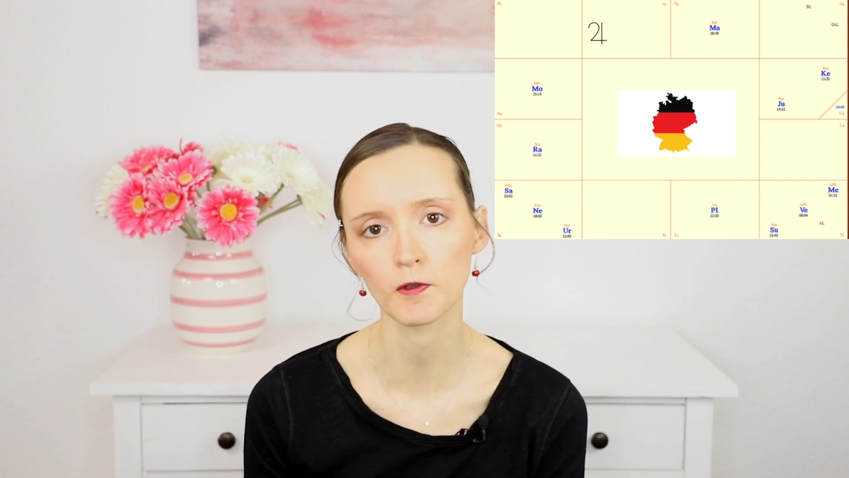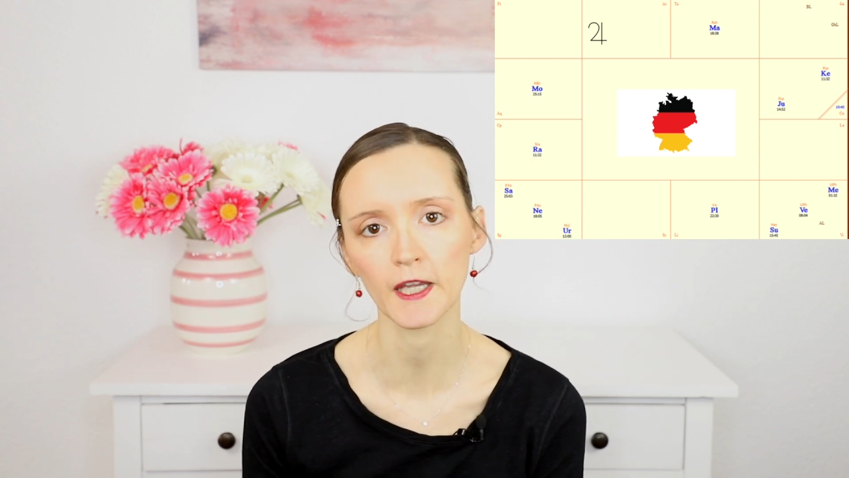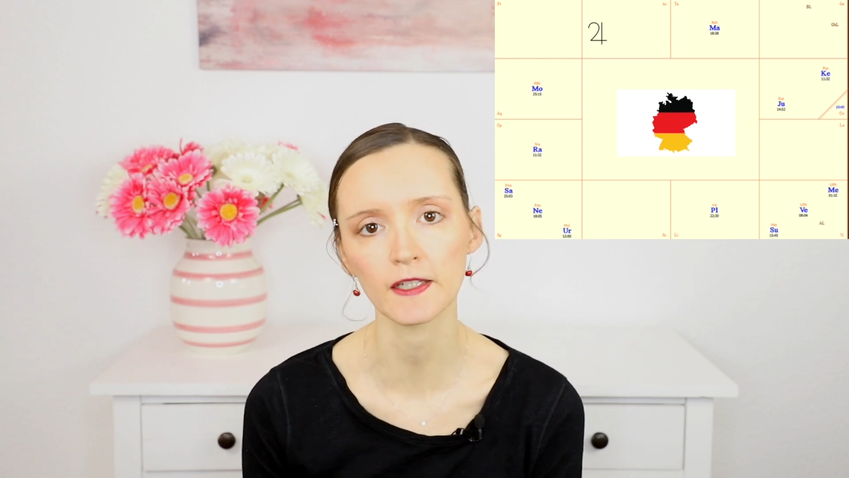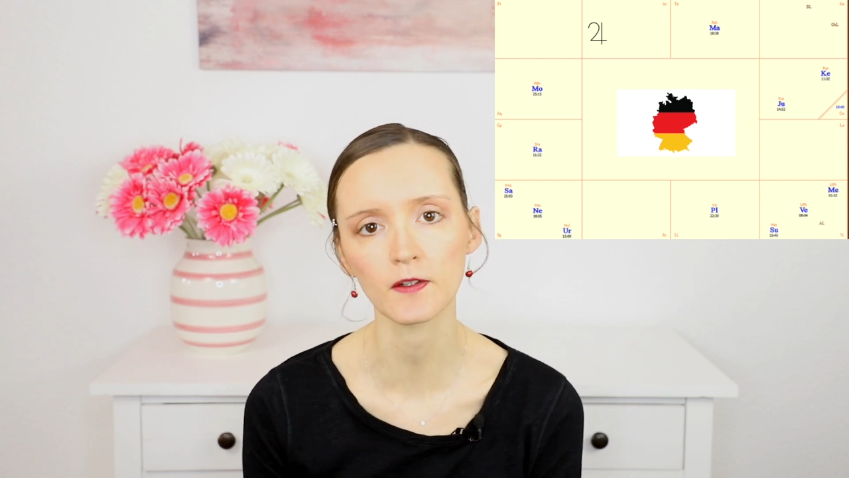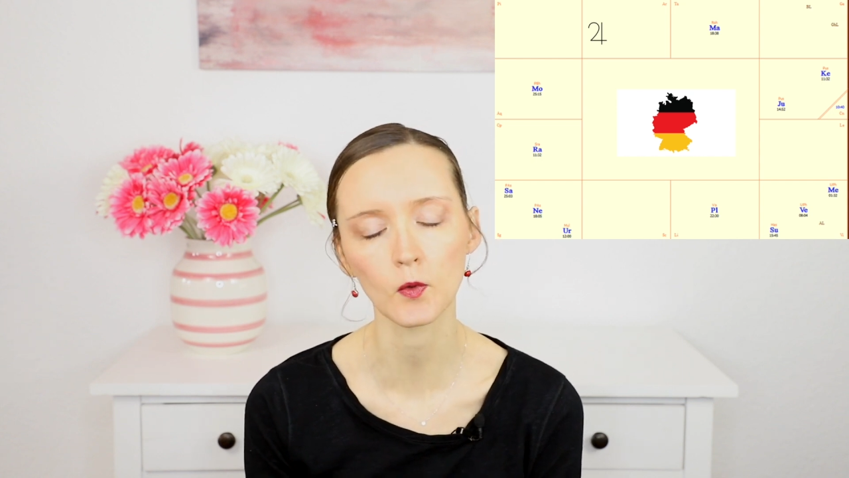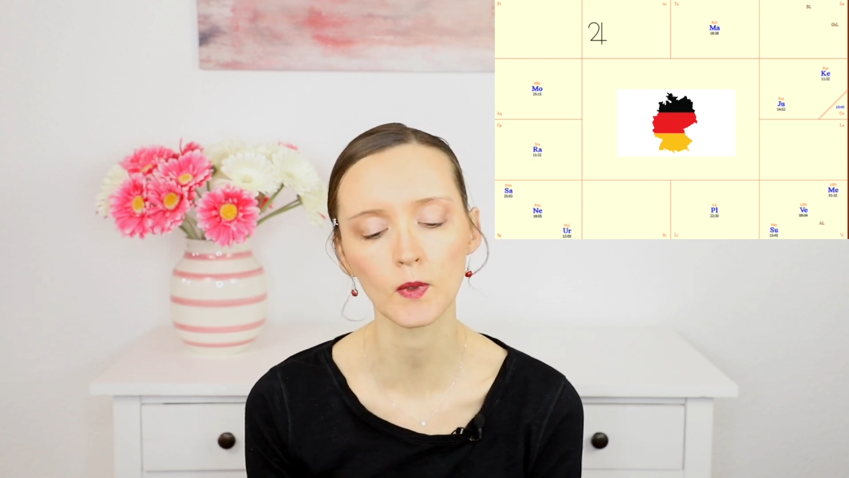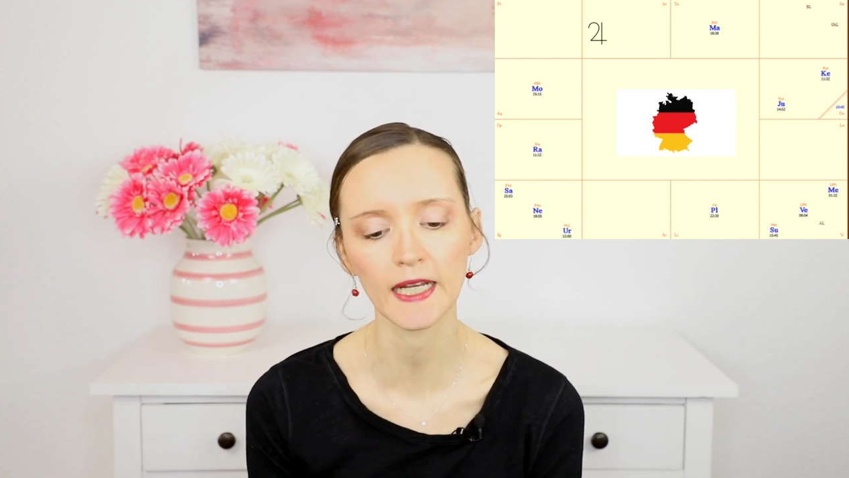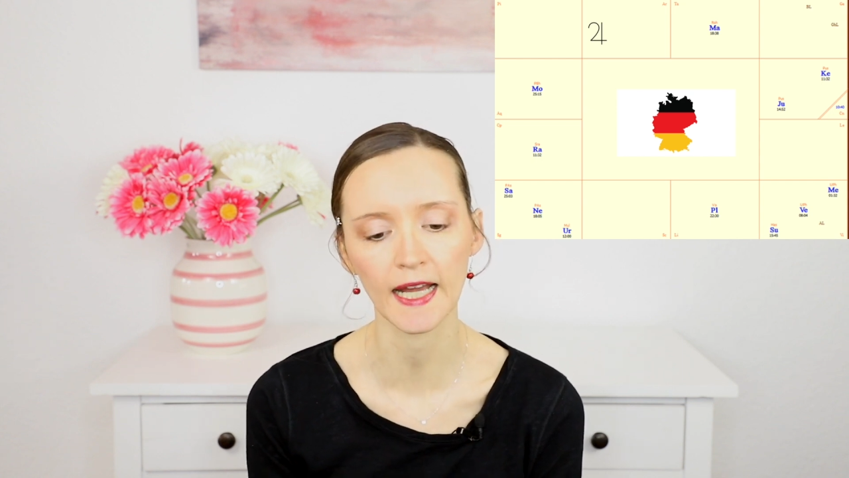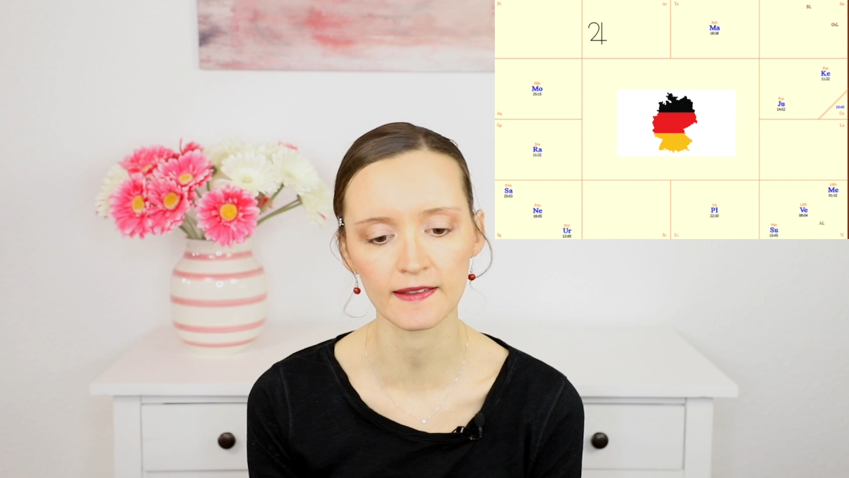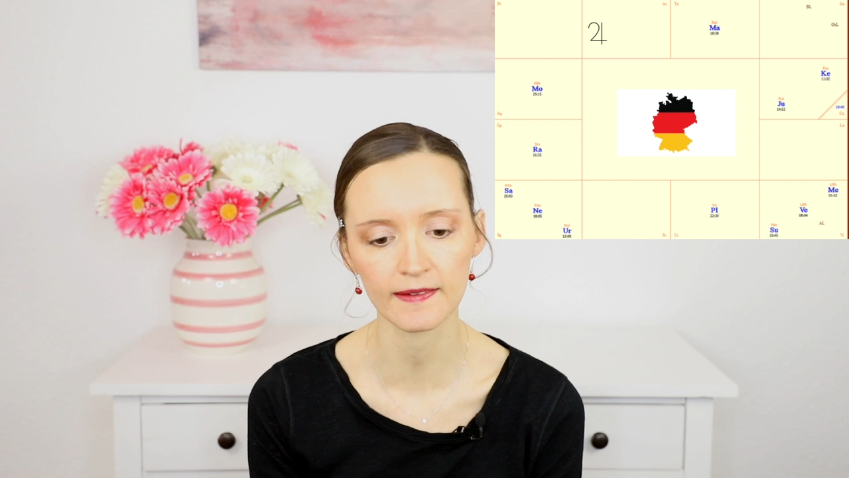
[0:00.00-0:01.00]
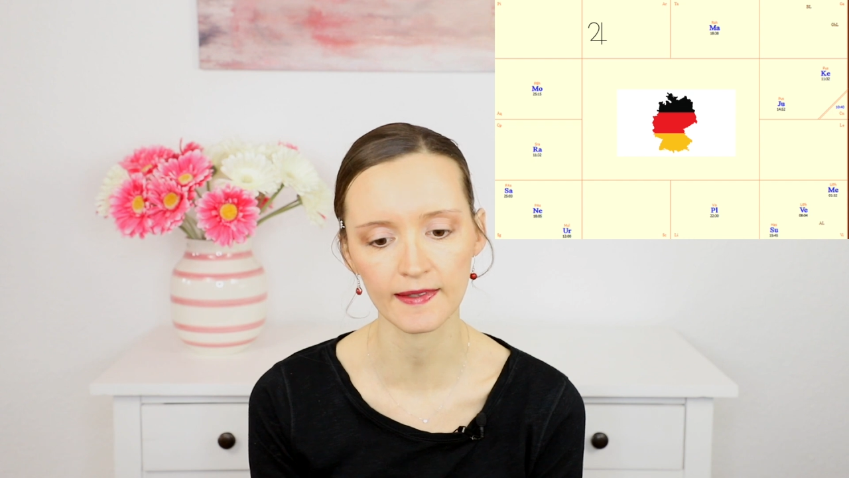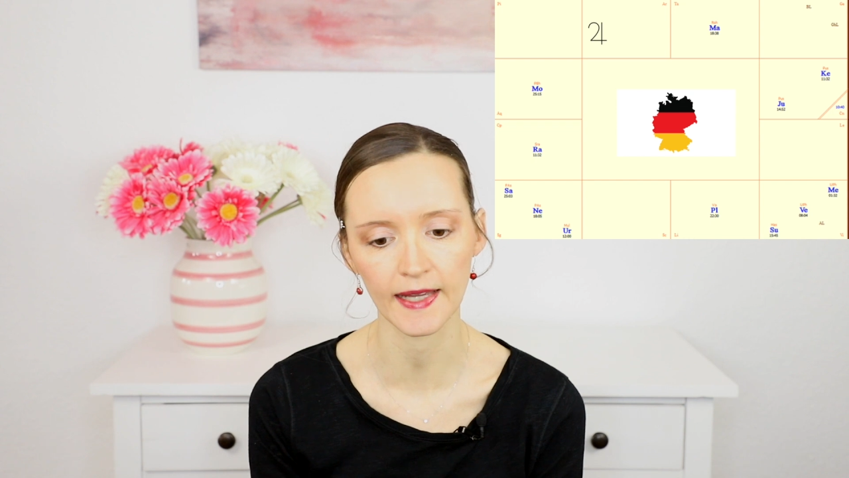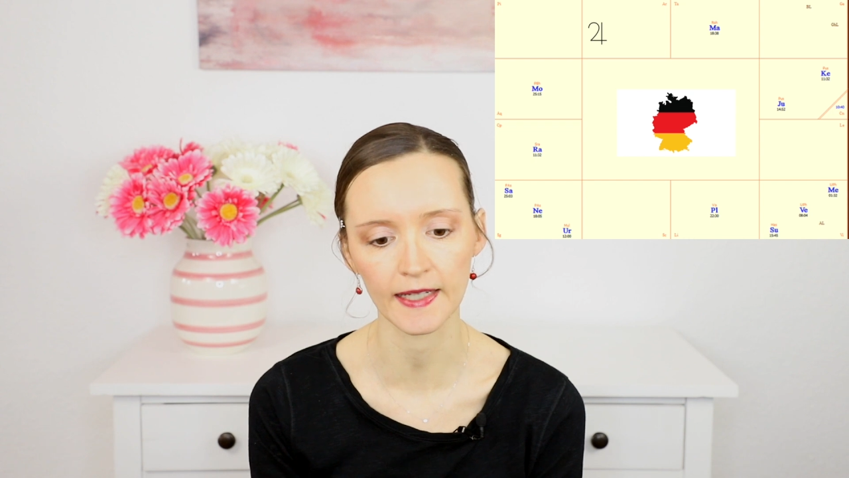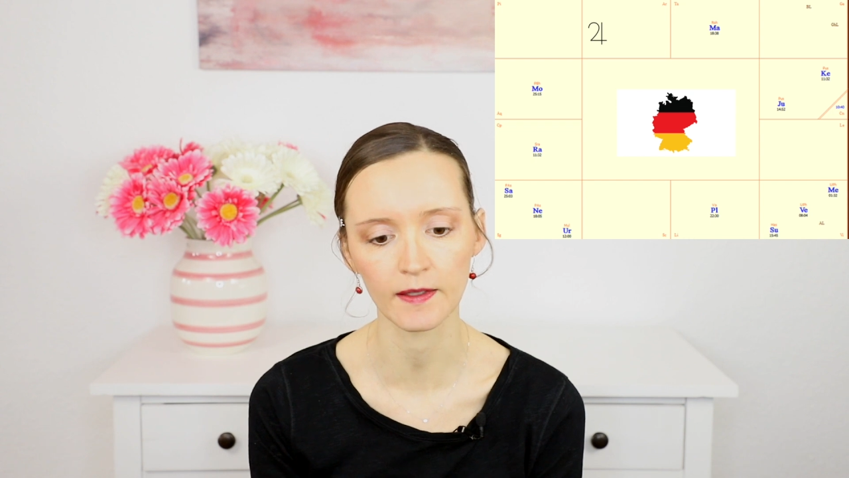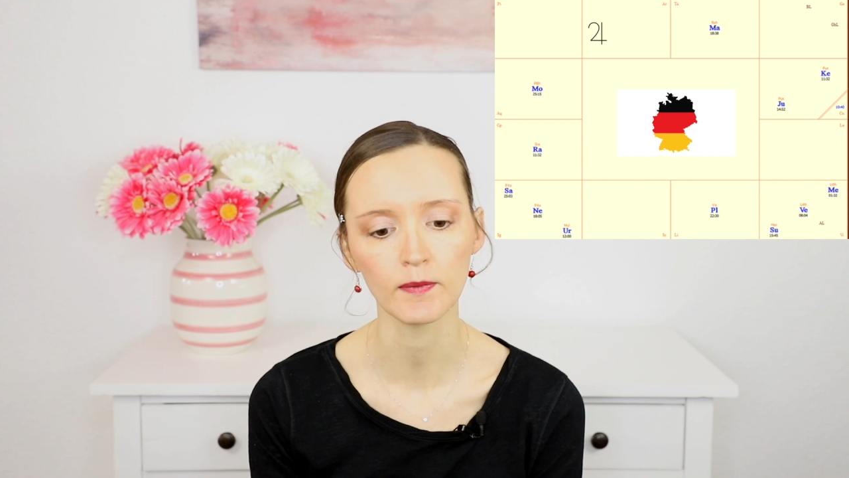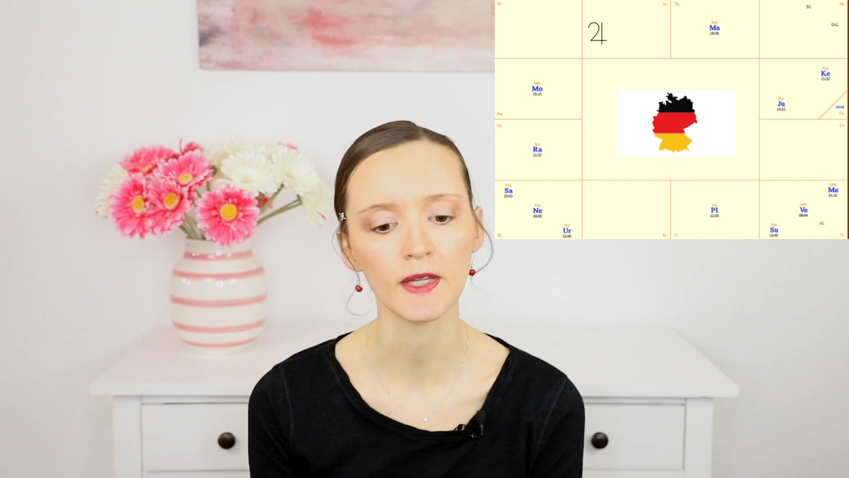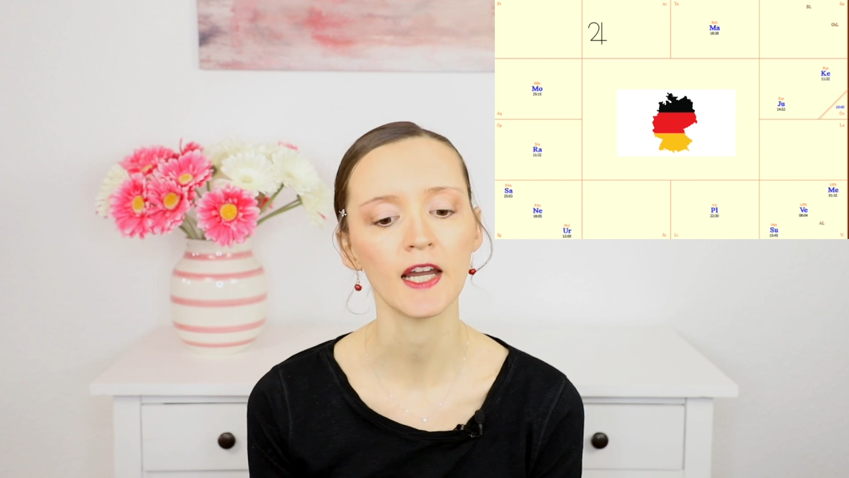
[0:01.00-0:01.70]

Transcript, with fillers: Veränderungen anzeigen.